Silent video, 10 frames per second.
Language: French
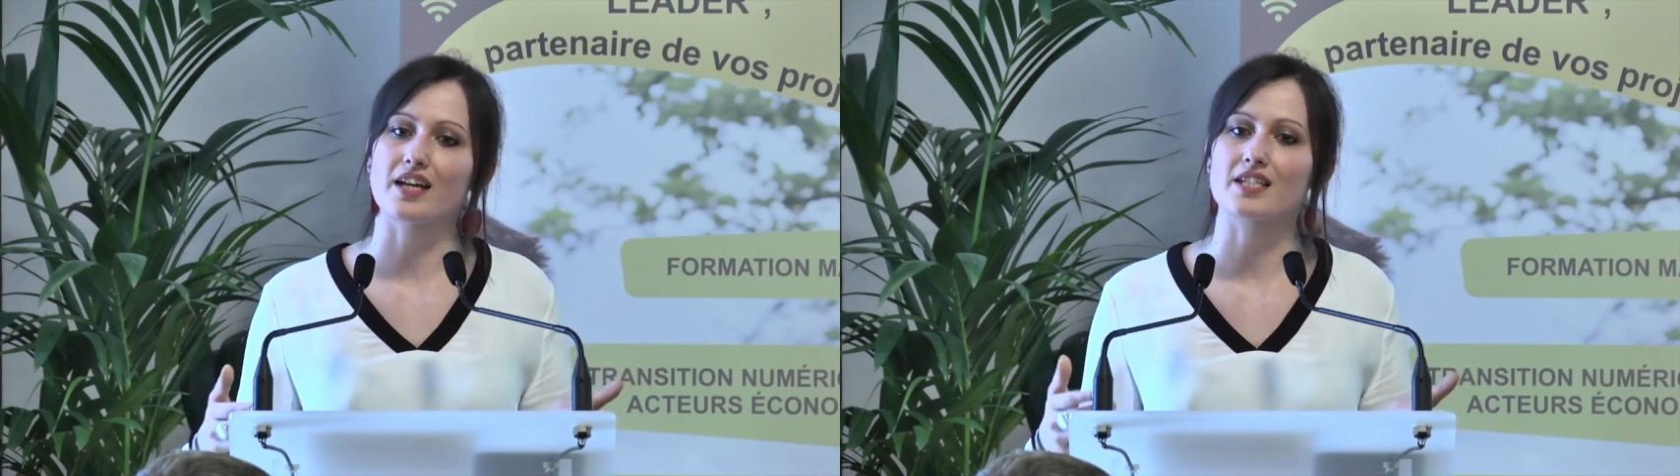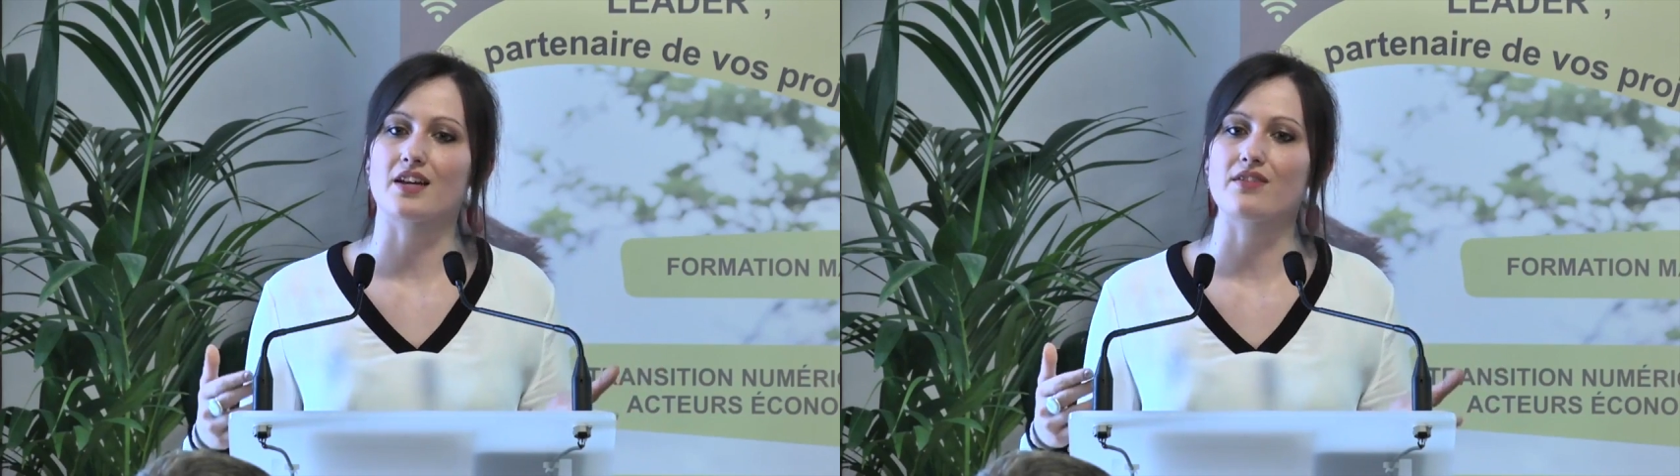
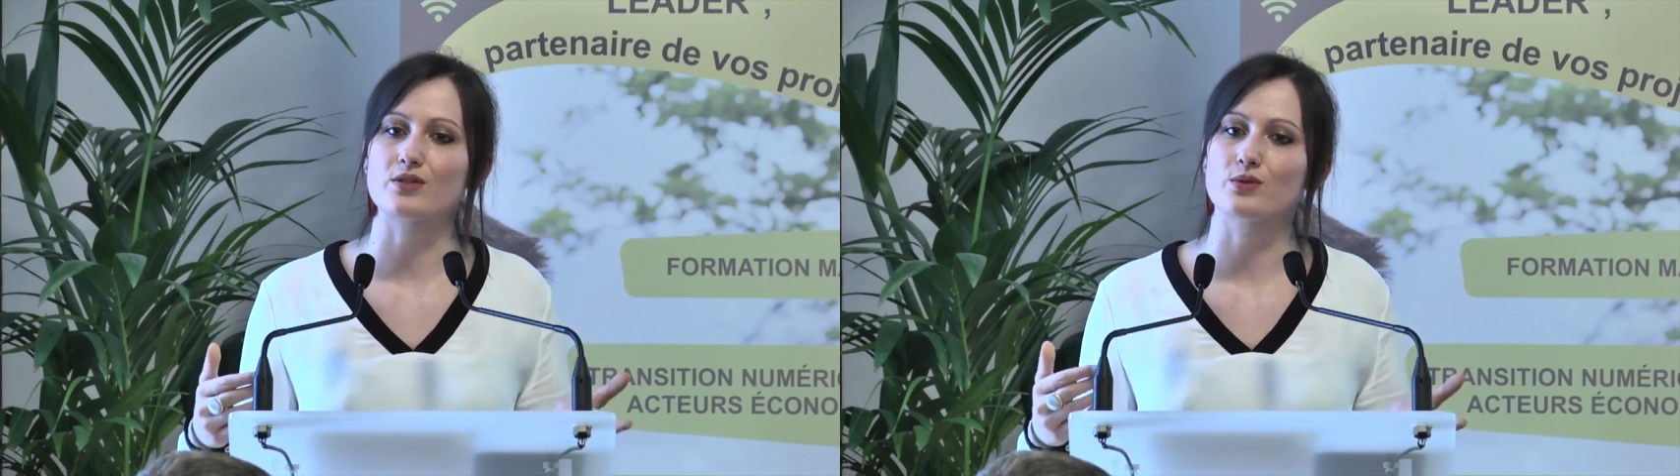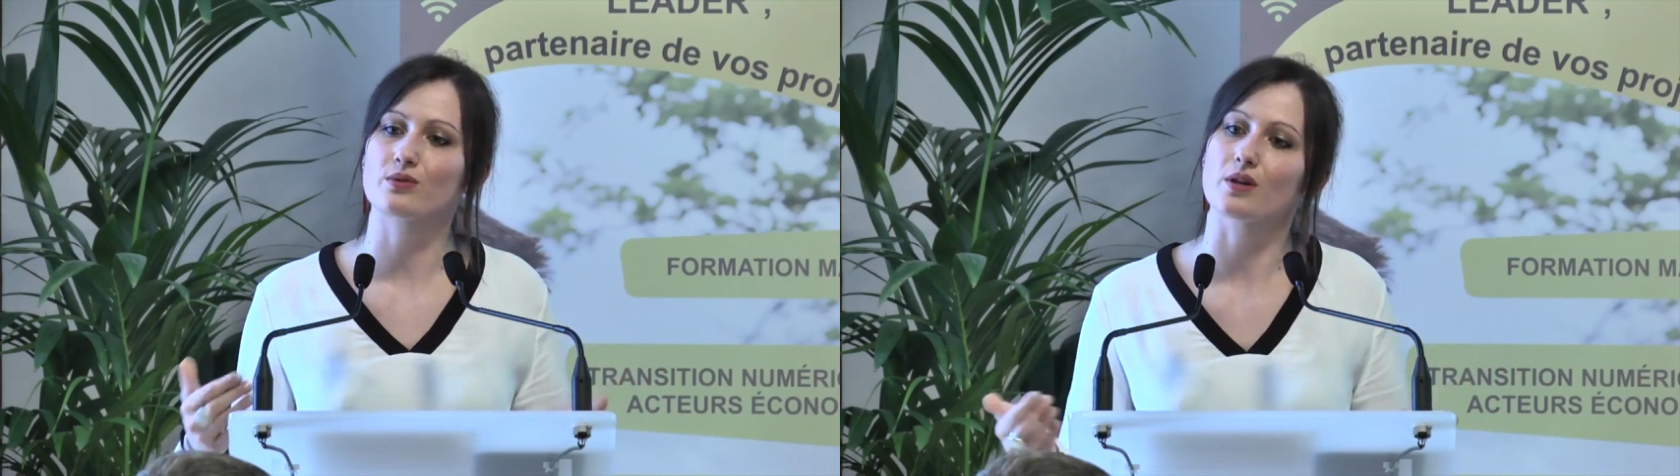
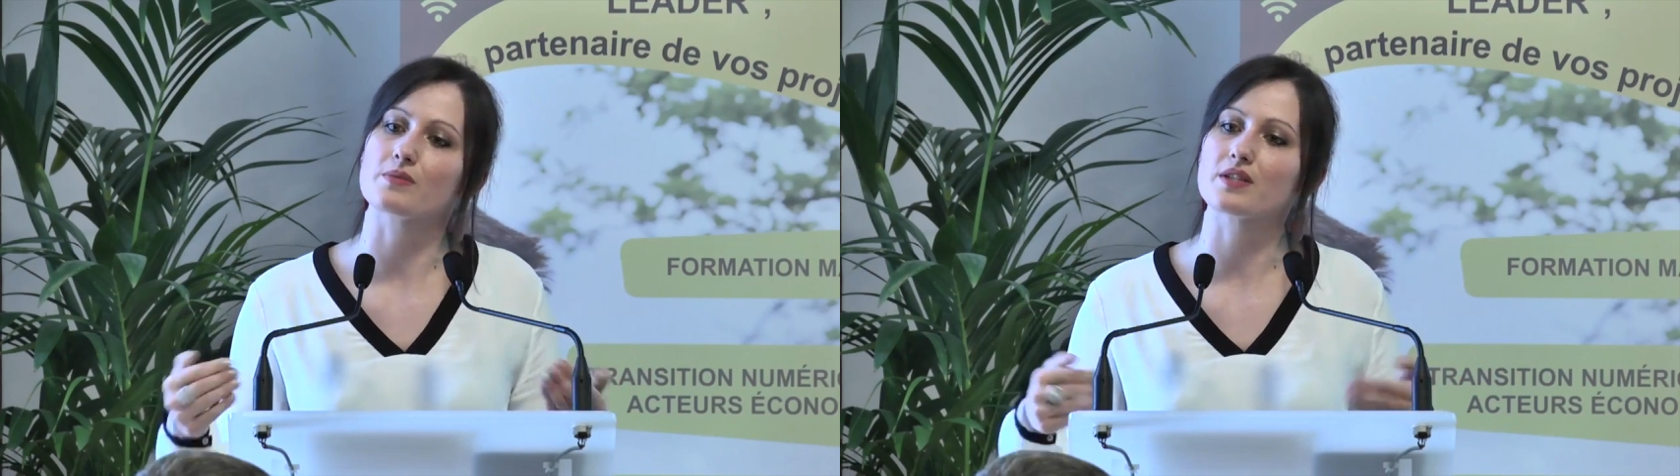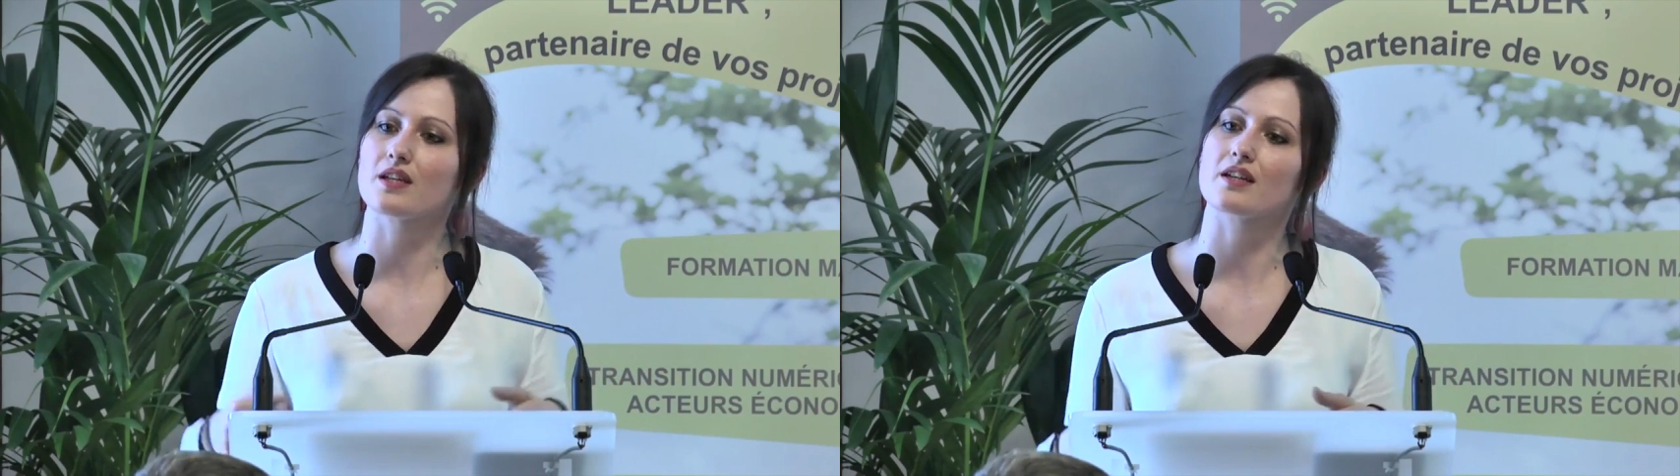réservation comme
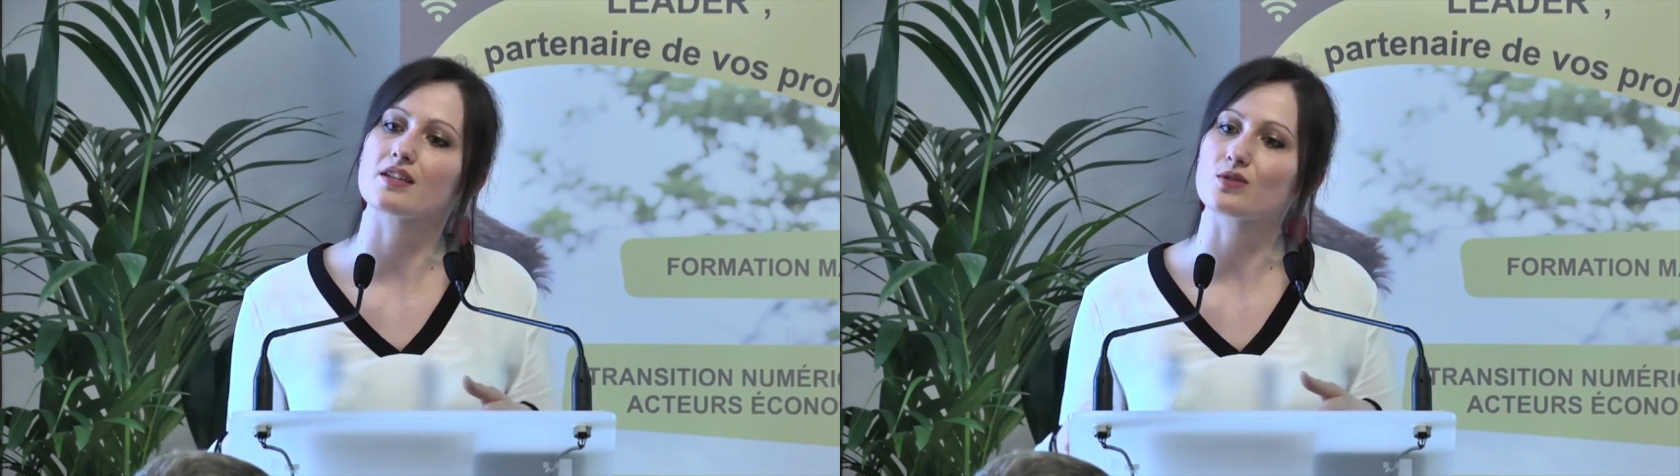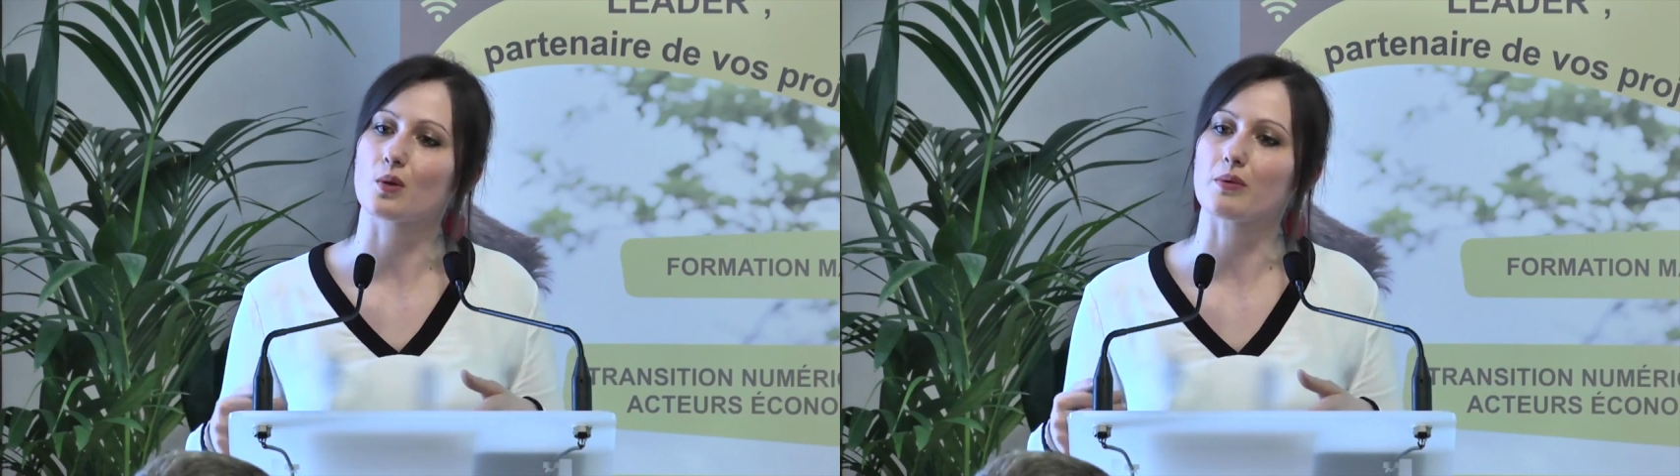s'il
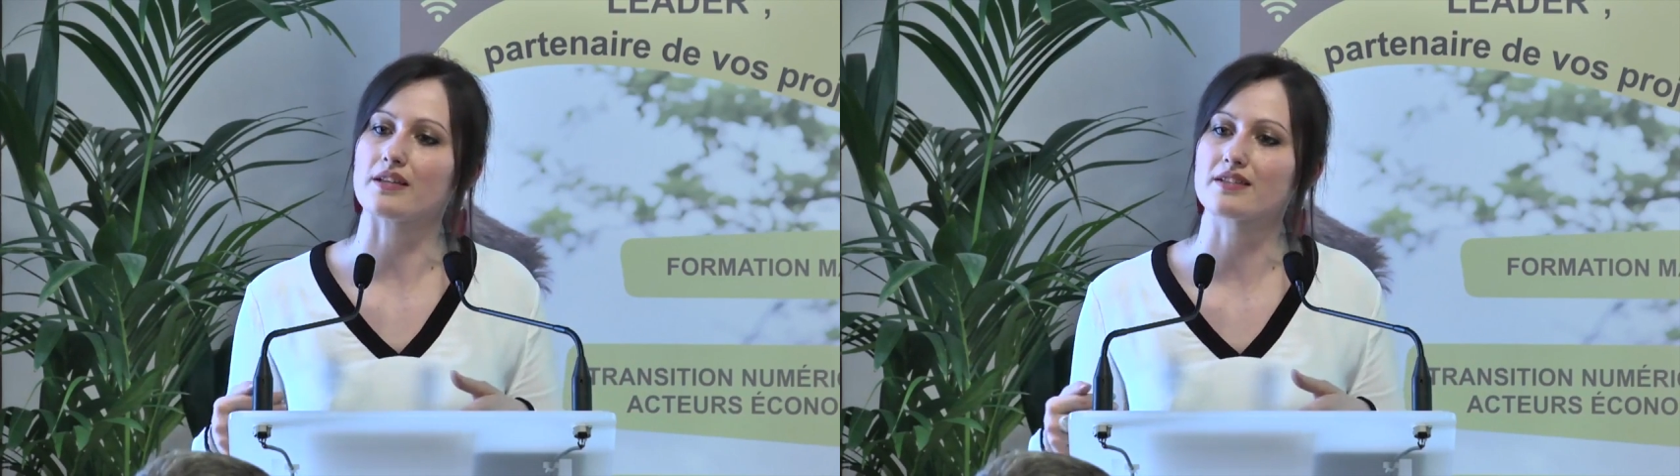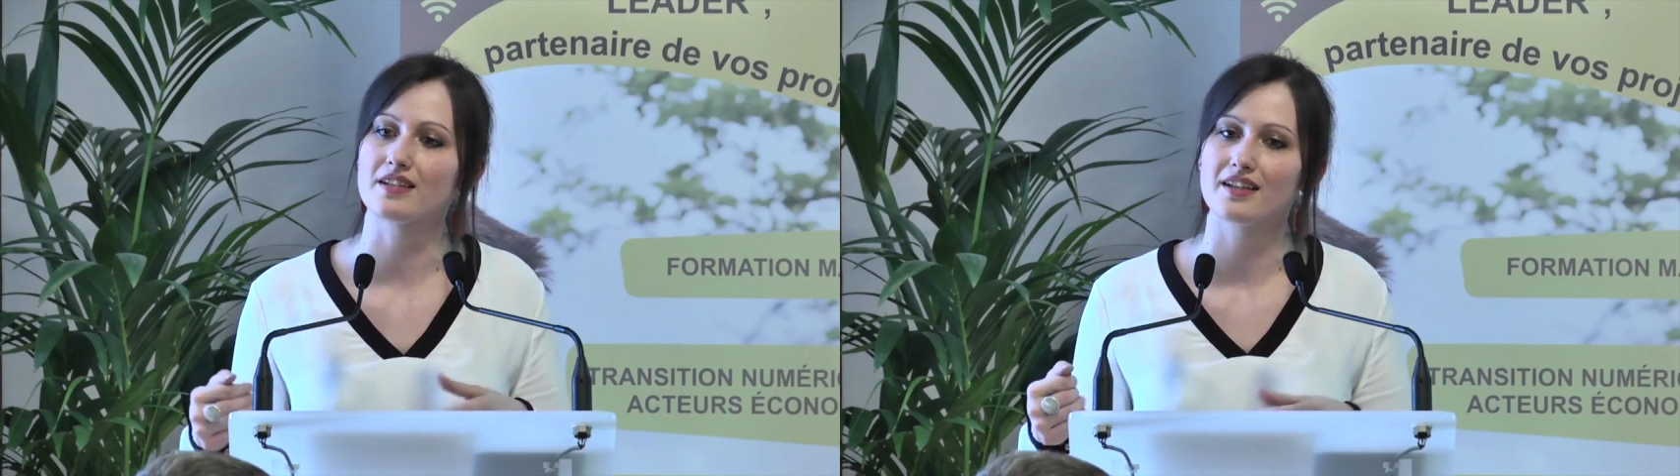était sur
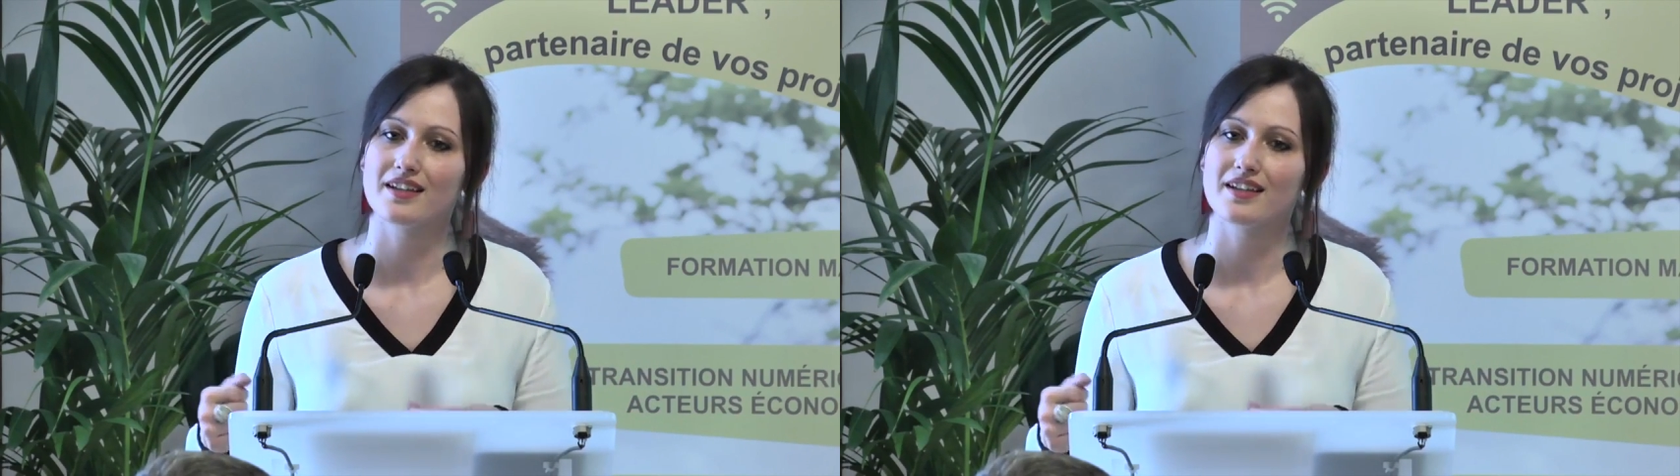place.